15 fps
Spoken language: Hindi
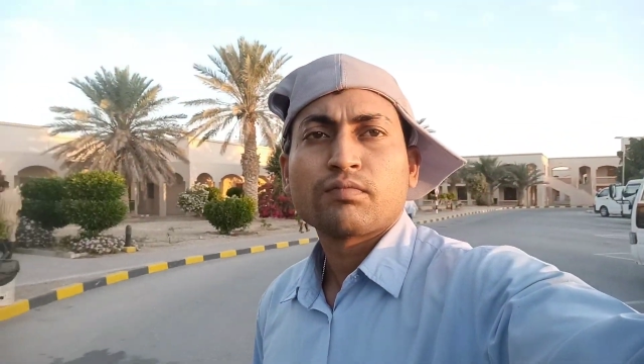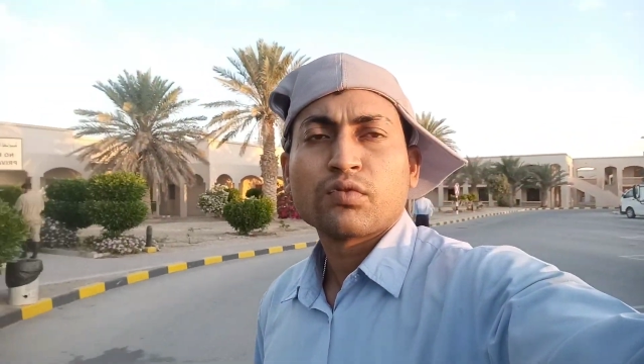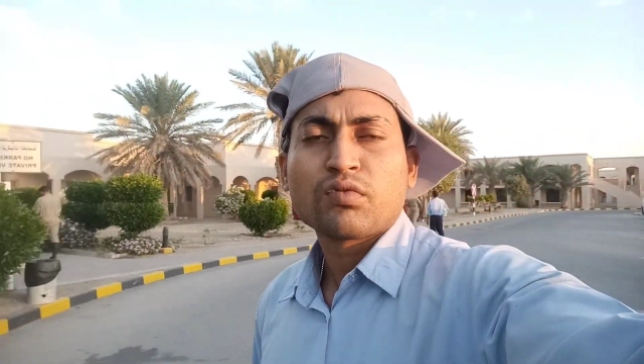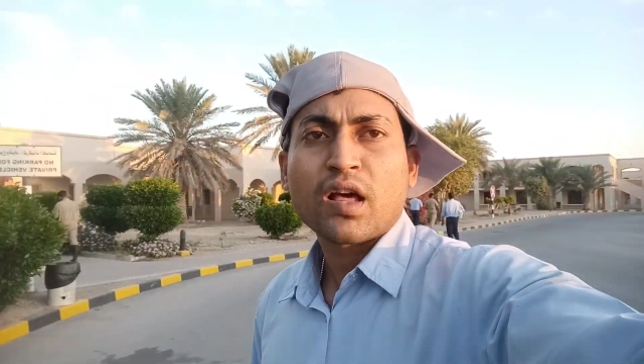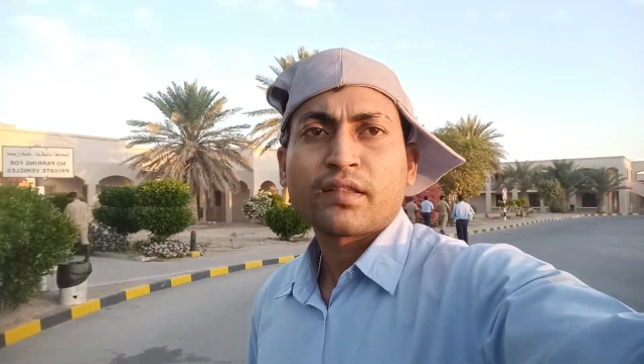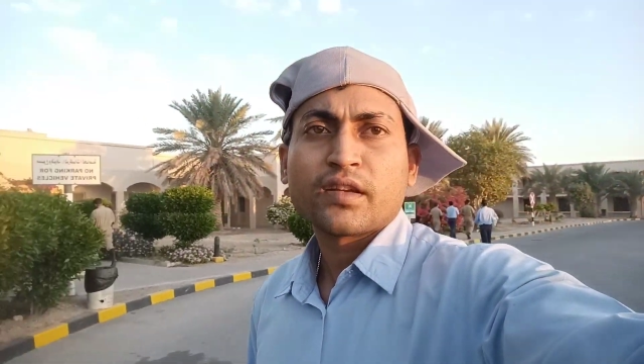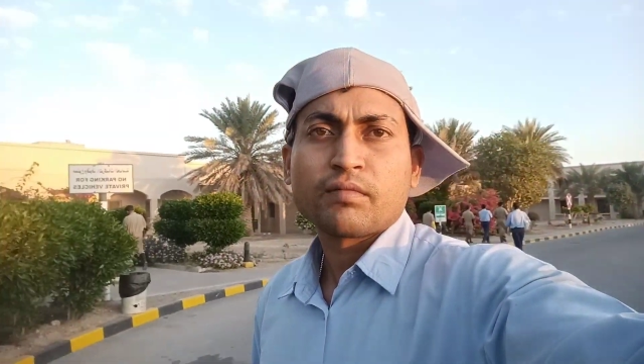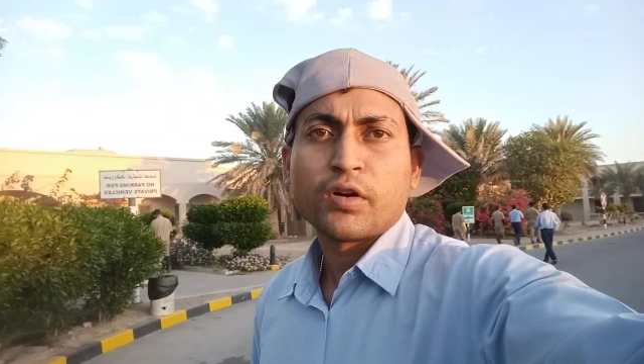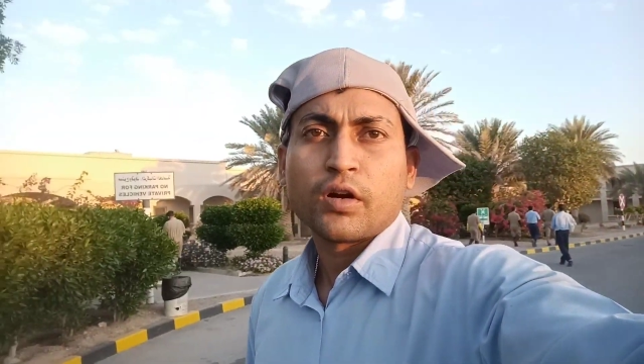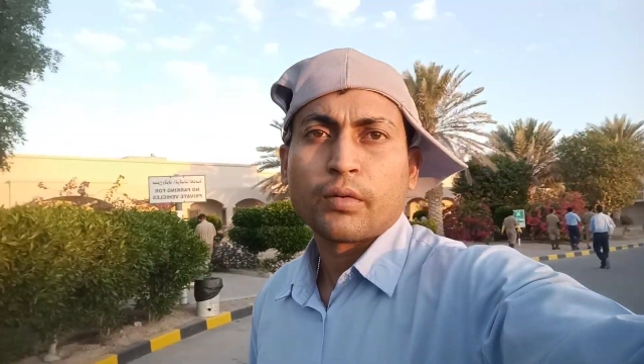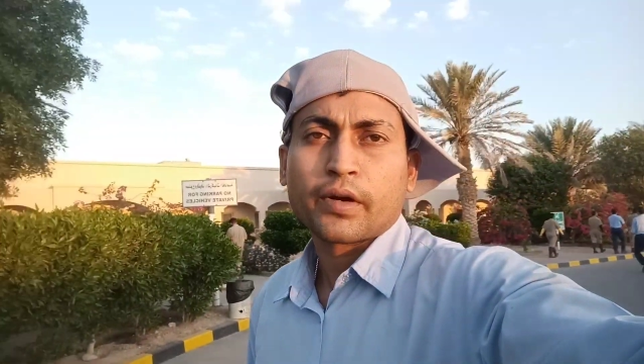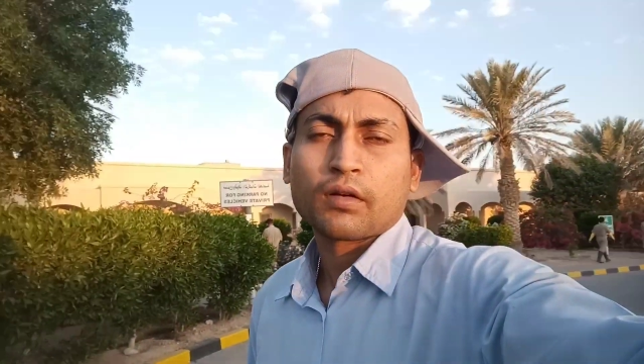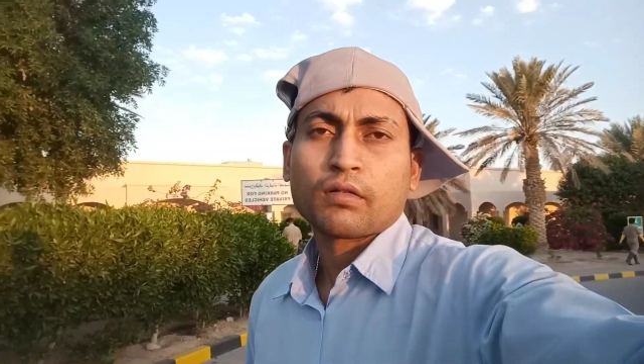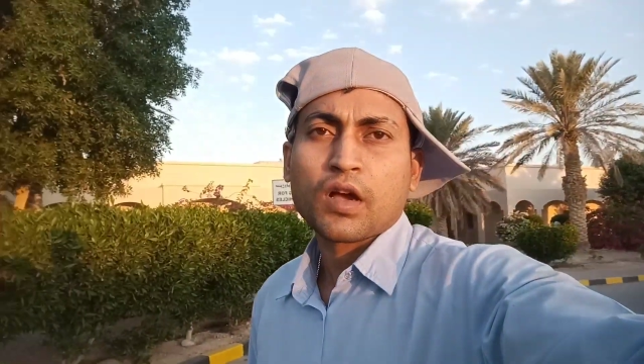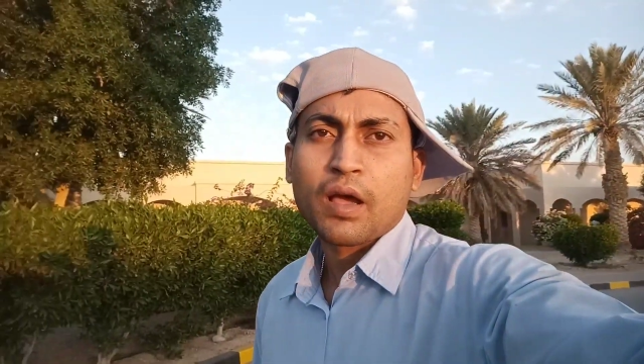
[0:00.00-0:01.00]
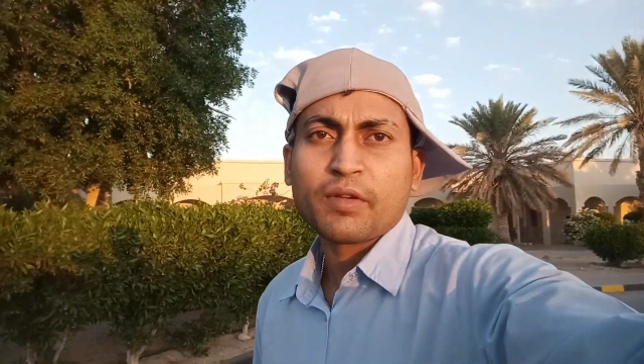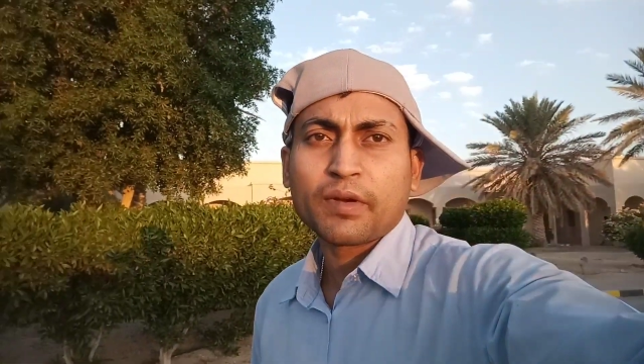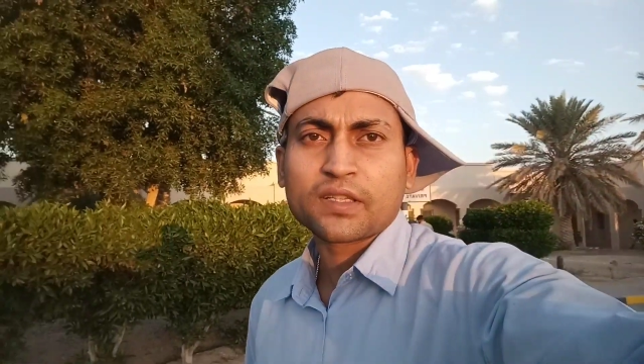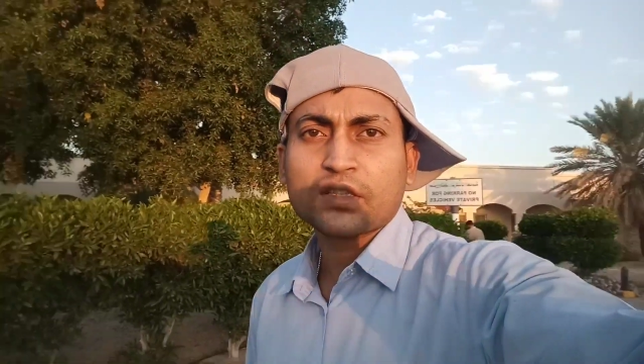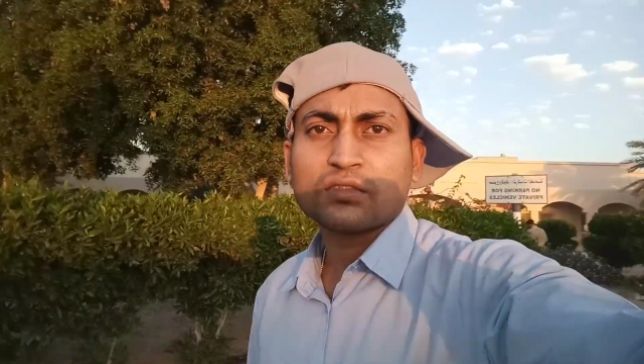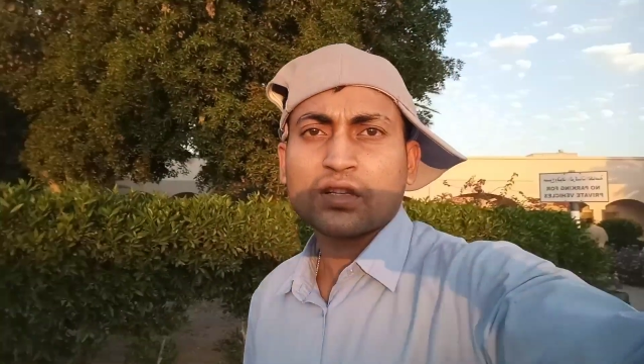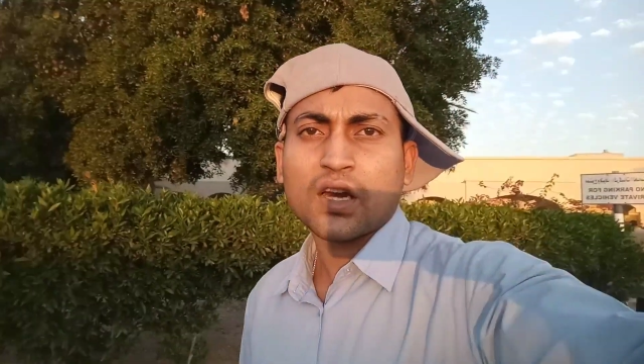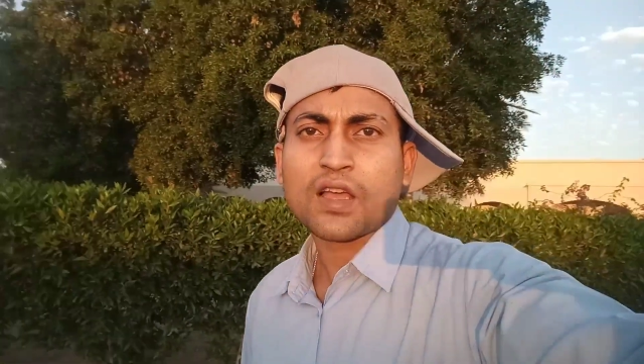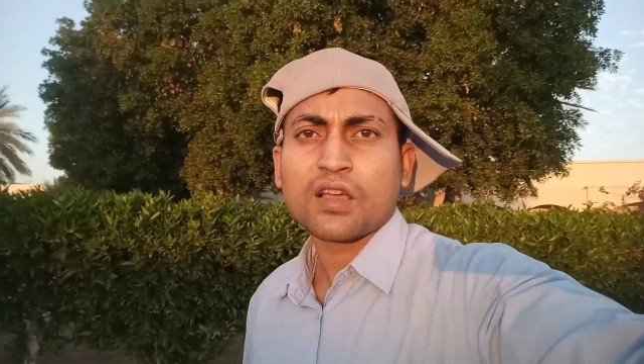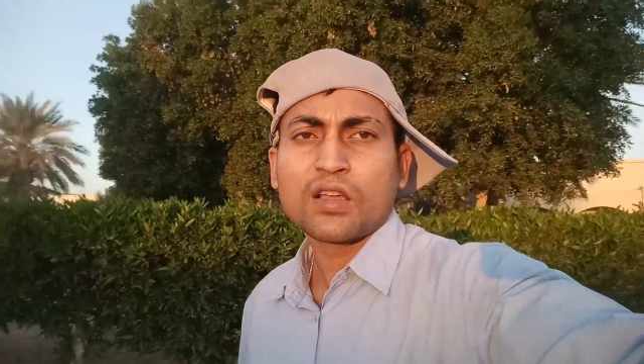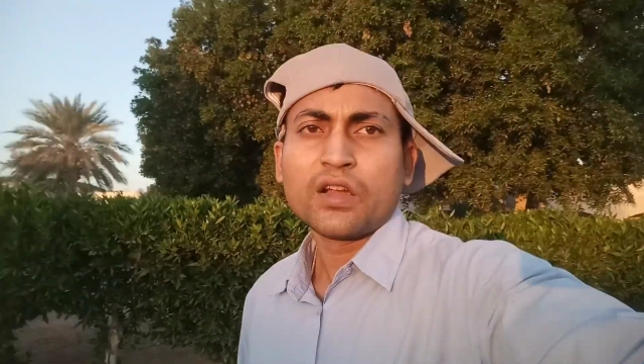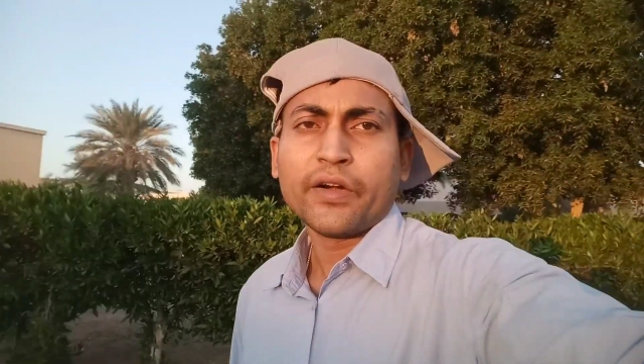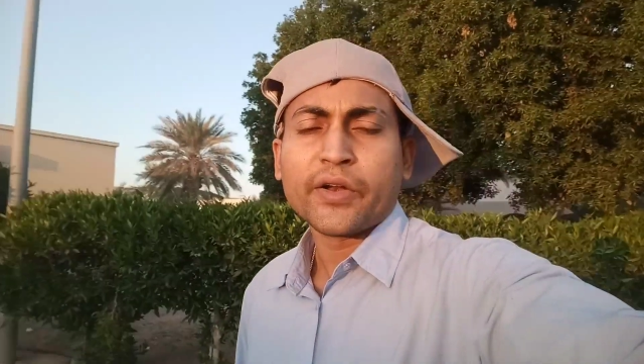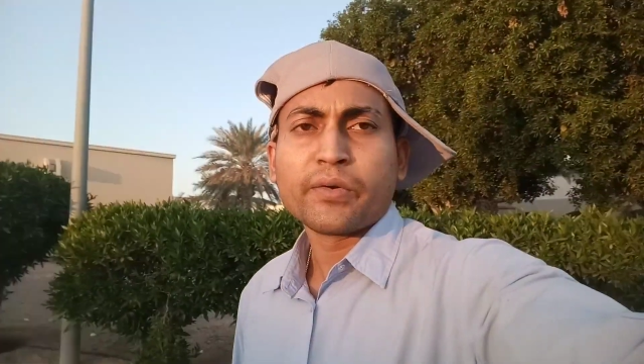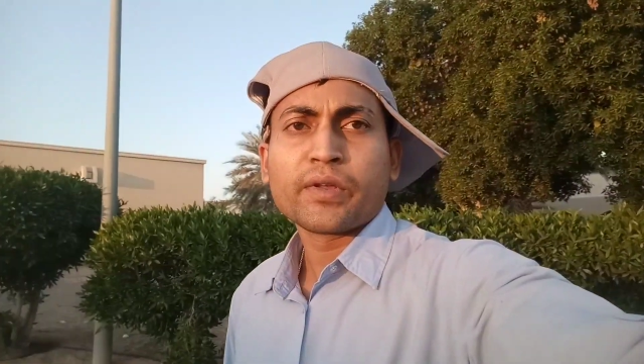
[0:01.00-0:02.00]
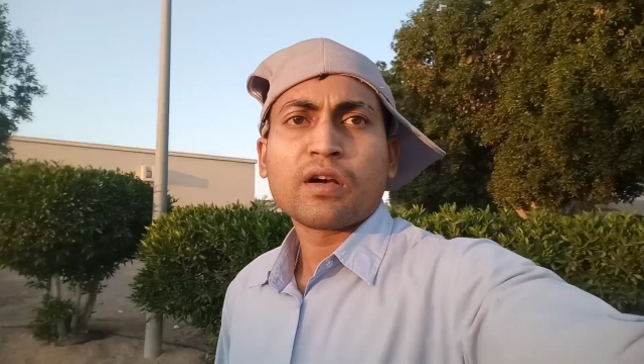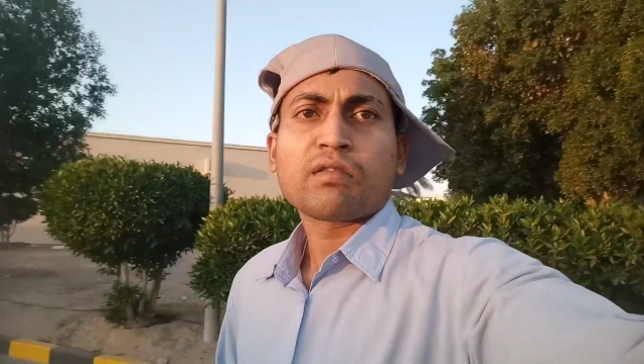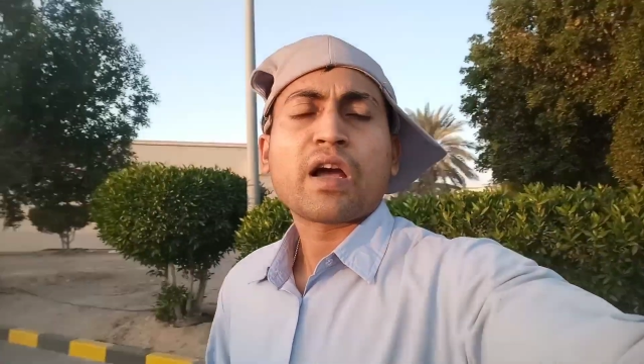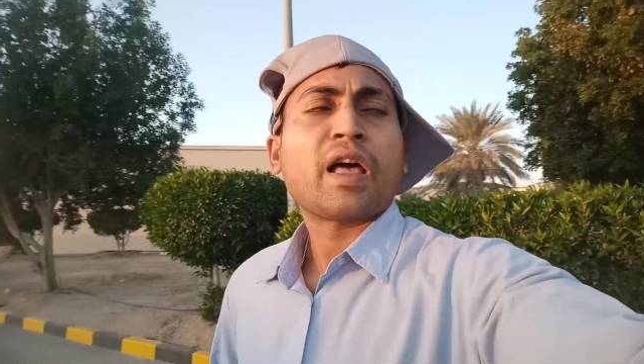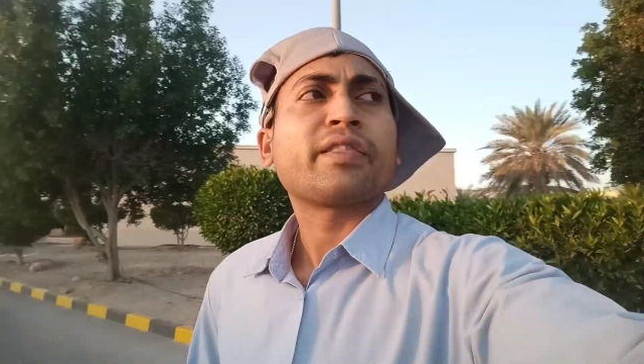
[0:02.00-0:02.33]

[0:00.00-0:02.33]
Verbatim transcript: पूरा दिन वीडियो बनाऊंगा अभी बस उतरा ड्यूटी जाऊंगा